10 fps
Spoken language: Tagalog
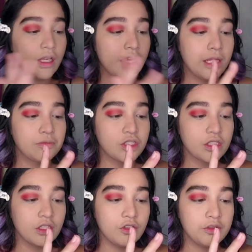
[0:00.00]
I'm just
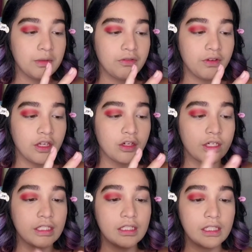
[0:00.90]
gonna use my finger
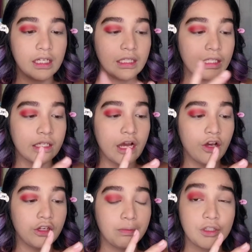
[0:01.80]
kasi sanay talaga
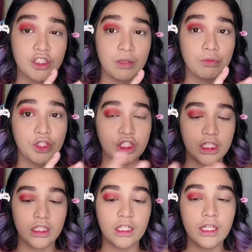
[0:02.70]
ako na pag shimmer
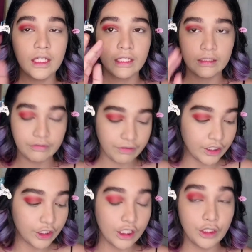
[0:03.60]
shade.
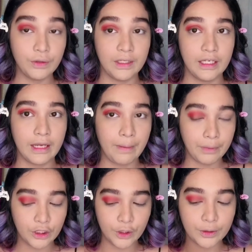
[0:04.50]
Finger lang yung
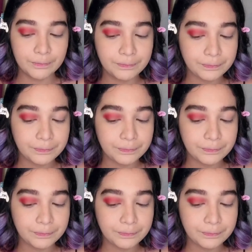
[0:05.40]
ginagamit ko.